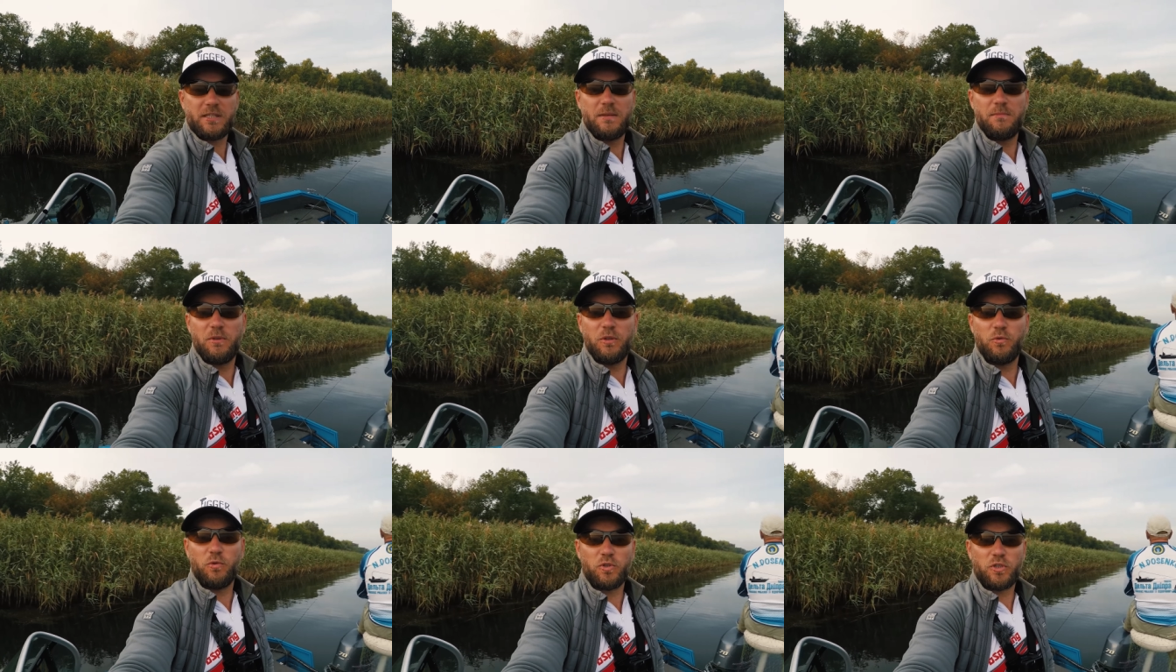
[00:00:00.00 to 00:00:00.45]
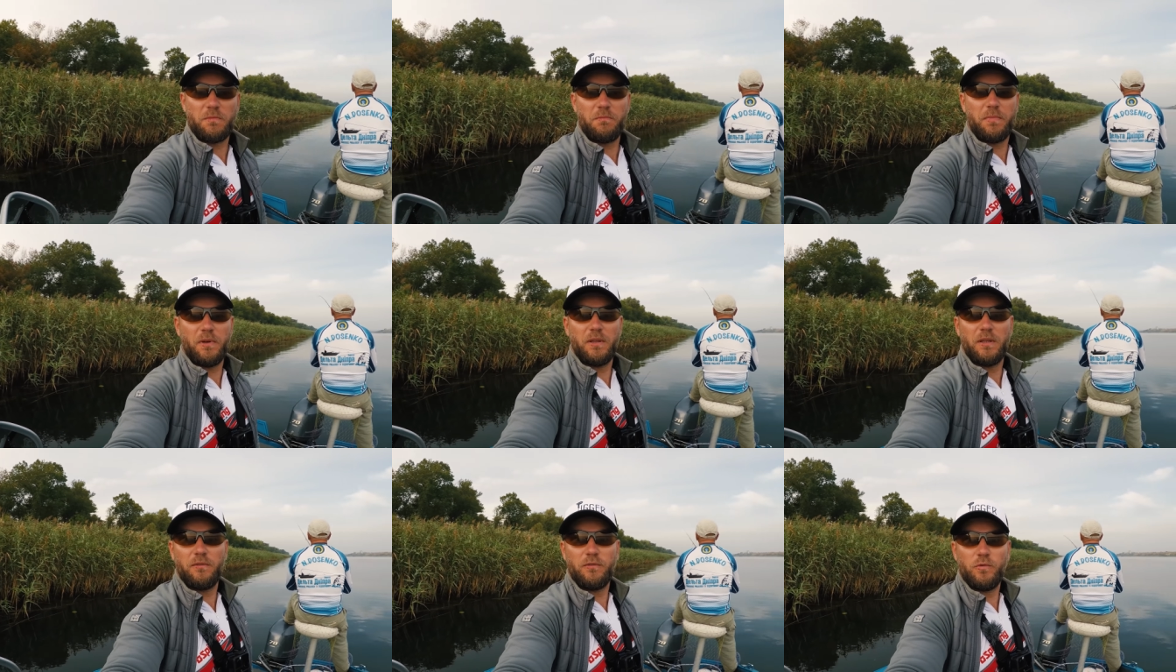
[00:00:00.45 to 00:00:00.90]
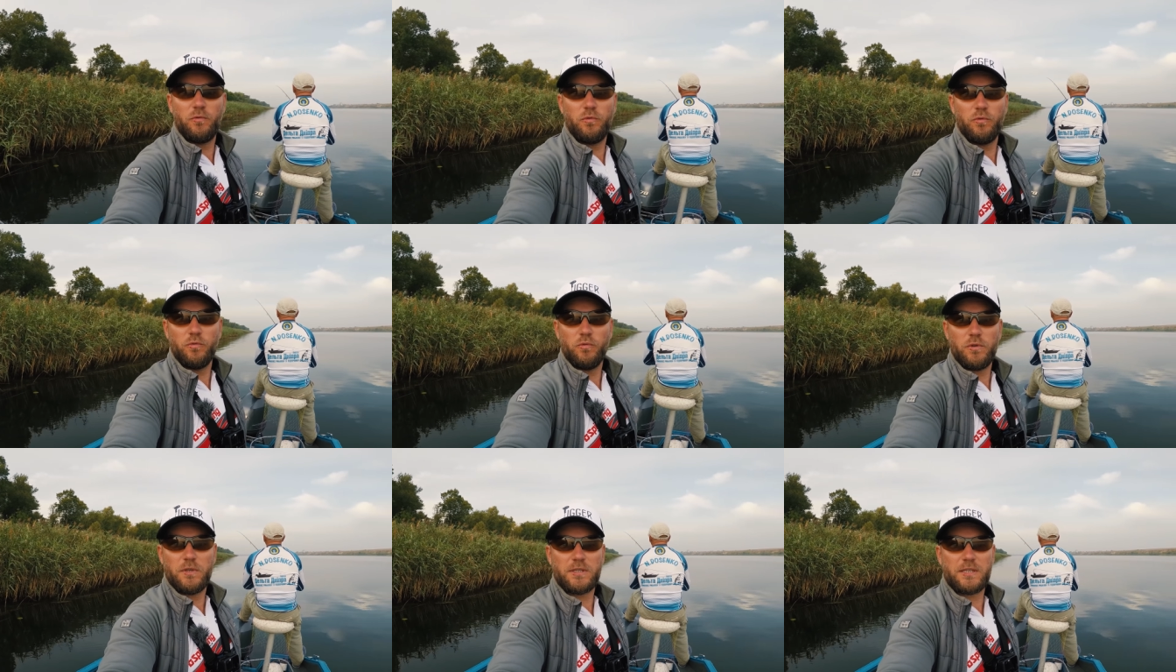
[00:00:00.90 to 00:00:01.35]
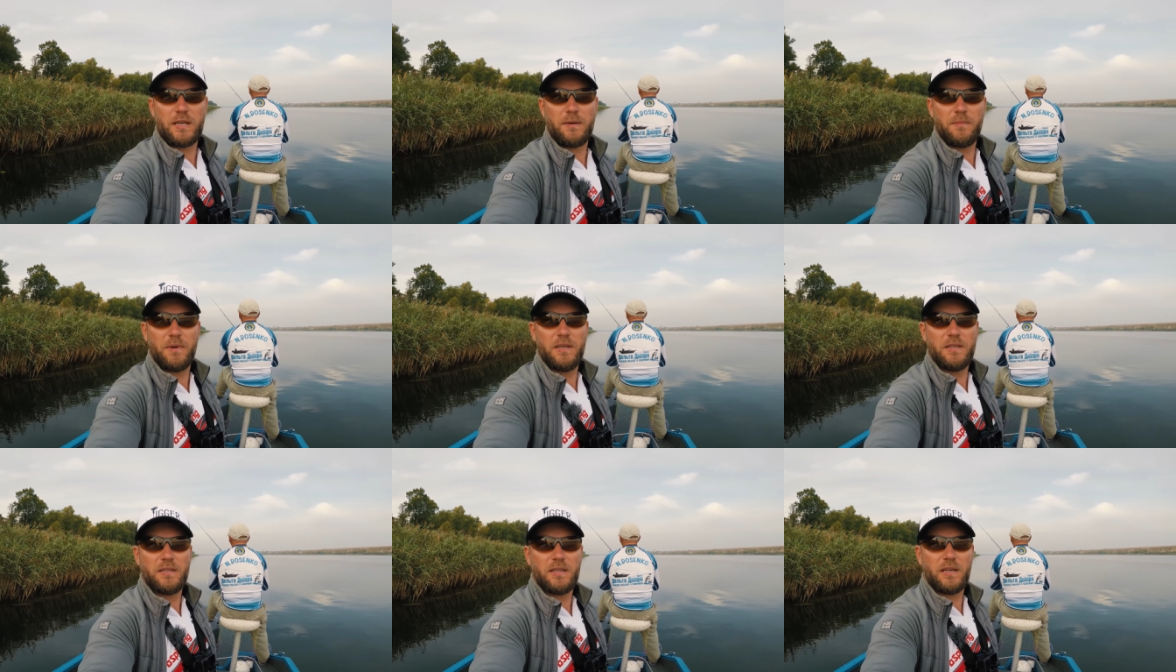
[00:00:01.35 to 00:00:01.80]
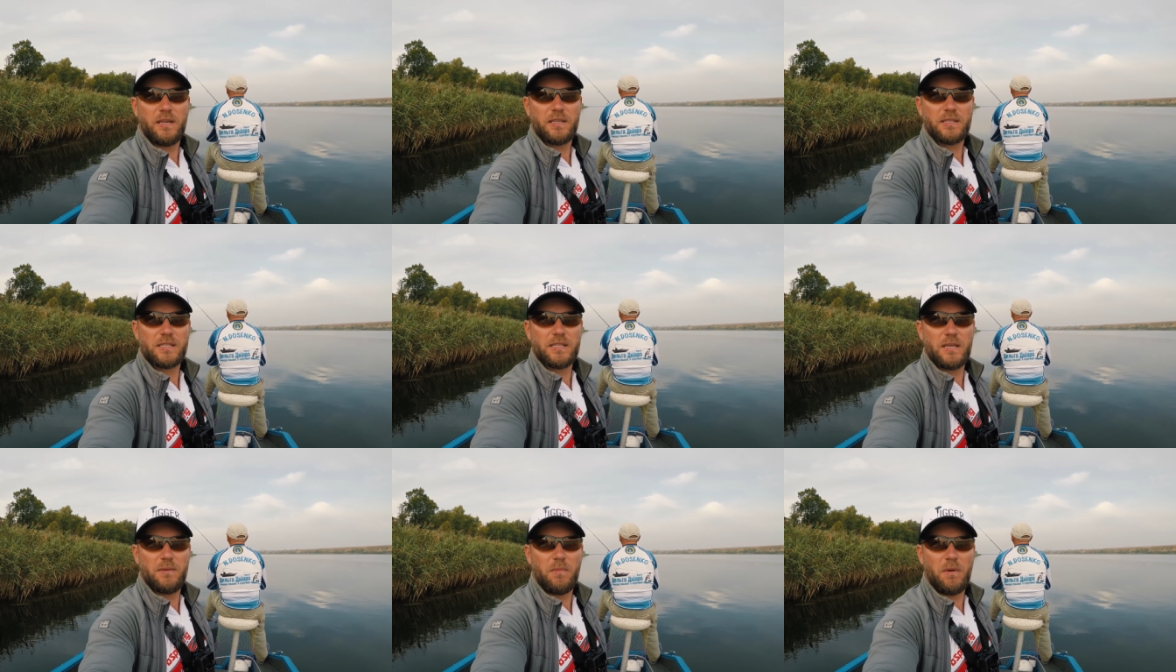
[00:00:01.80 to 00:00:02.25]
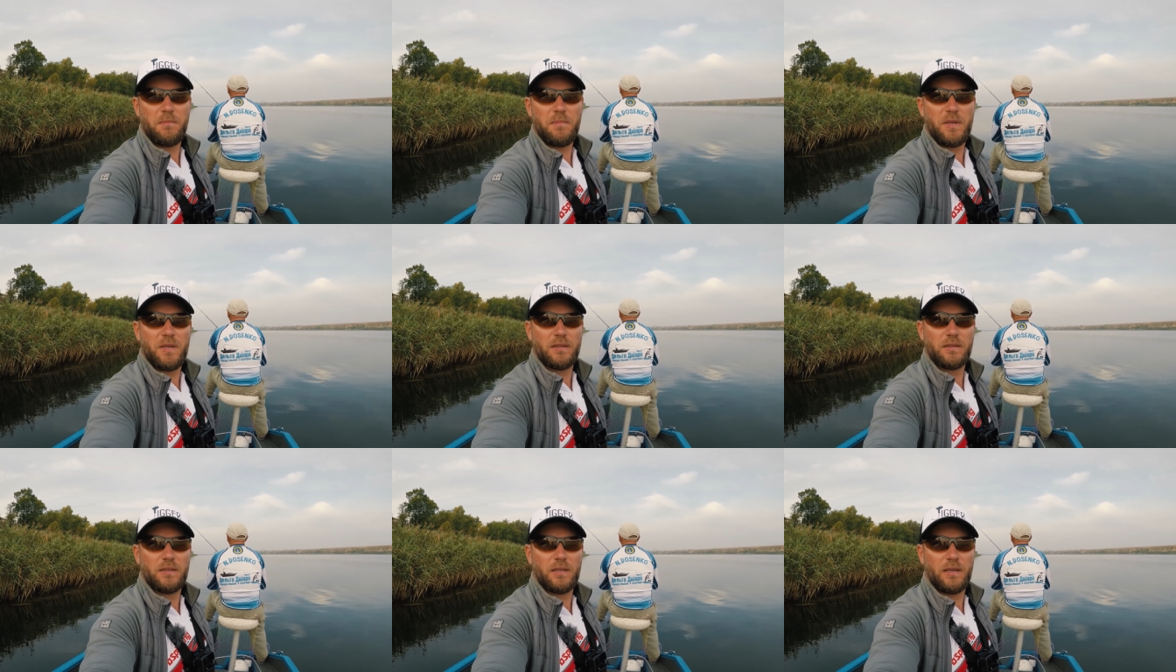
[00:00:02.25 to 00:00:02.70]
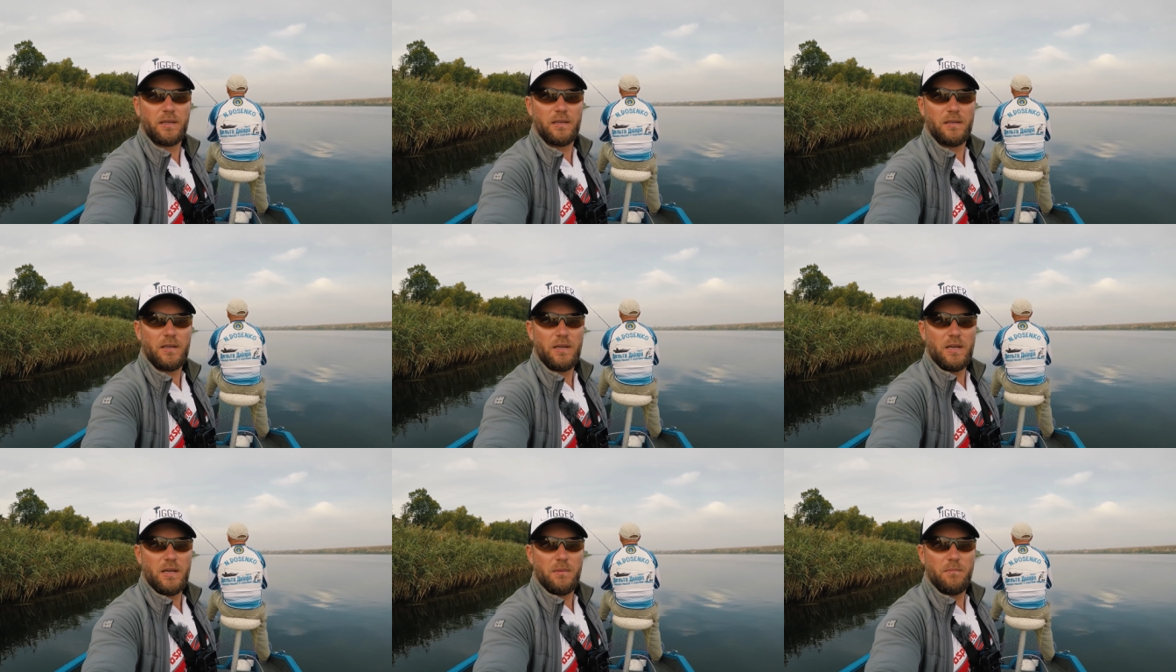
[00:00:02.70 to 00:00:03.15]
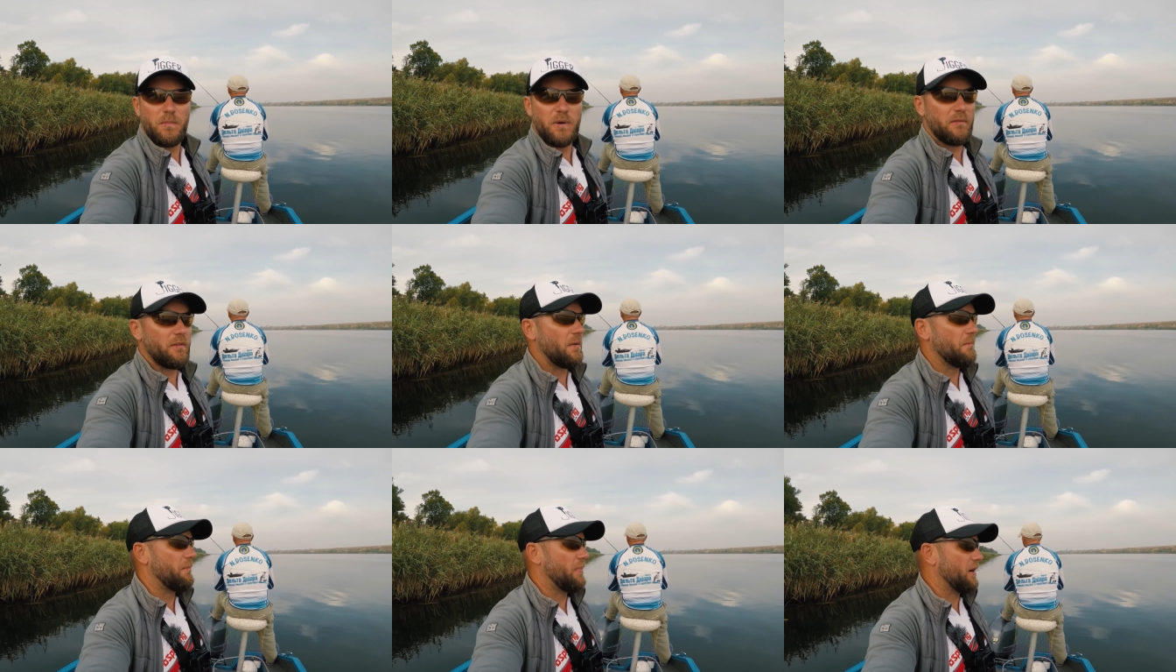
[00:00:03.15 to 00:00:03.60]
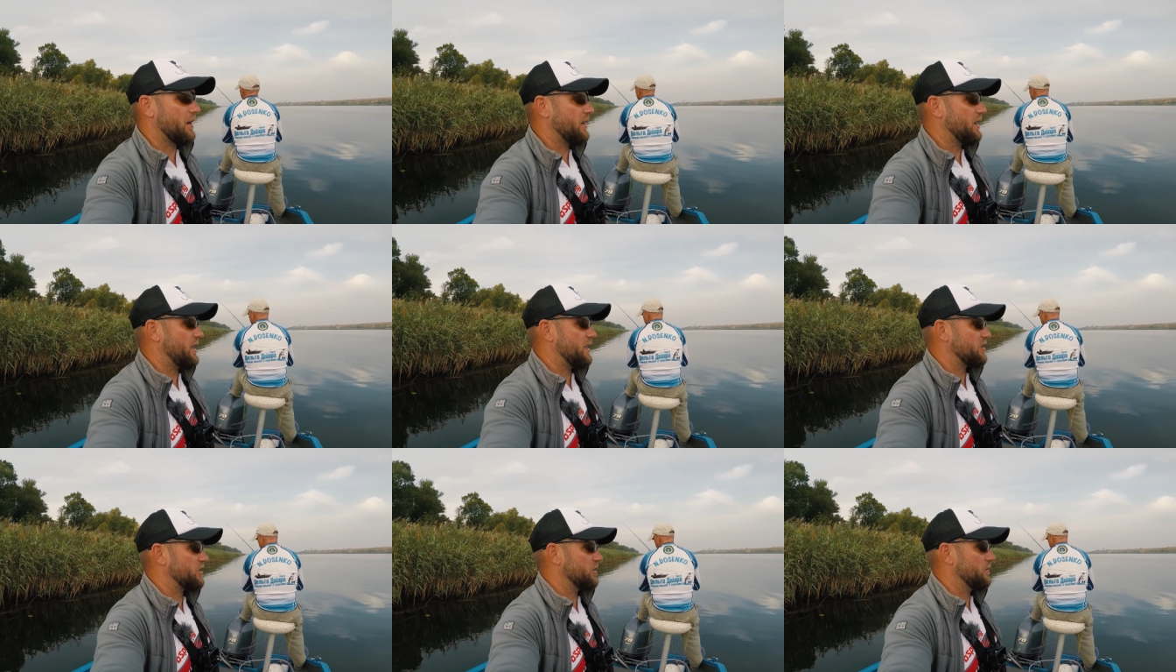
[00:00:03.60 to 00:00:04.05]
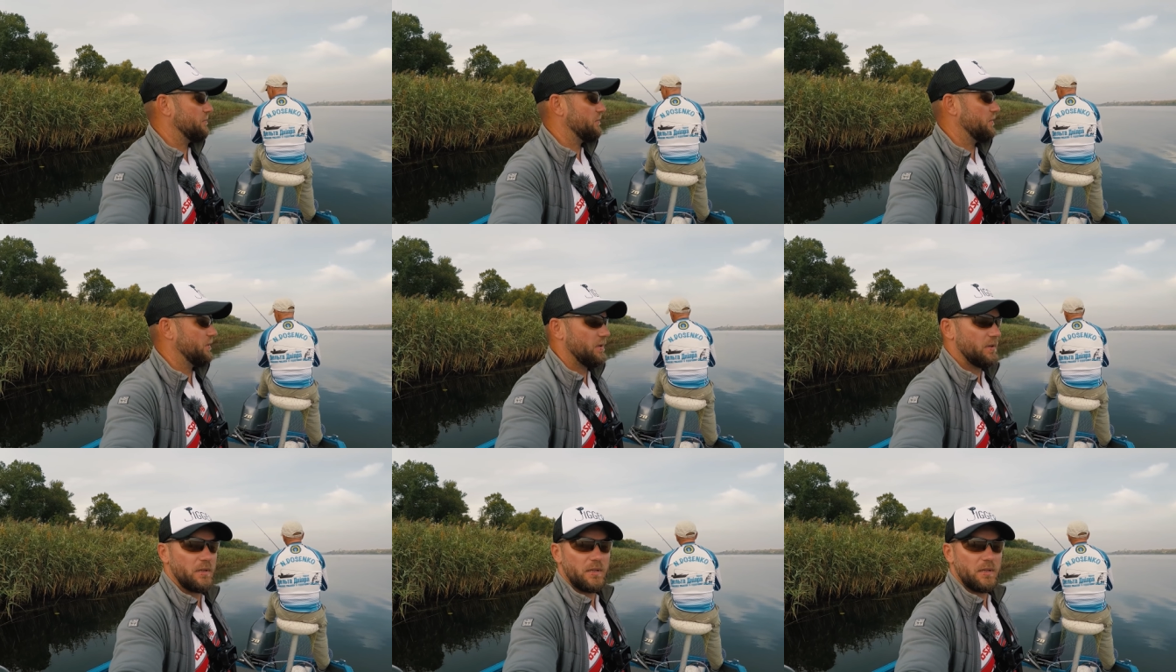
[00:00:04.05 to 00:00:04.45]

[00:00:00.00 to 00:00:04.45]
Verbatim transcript: с ними тоже половлю. Ну и самые интересные моменты мы вам покажем,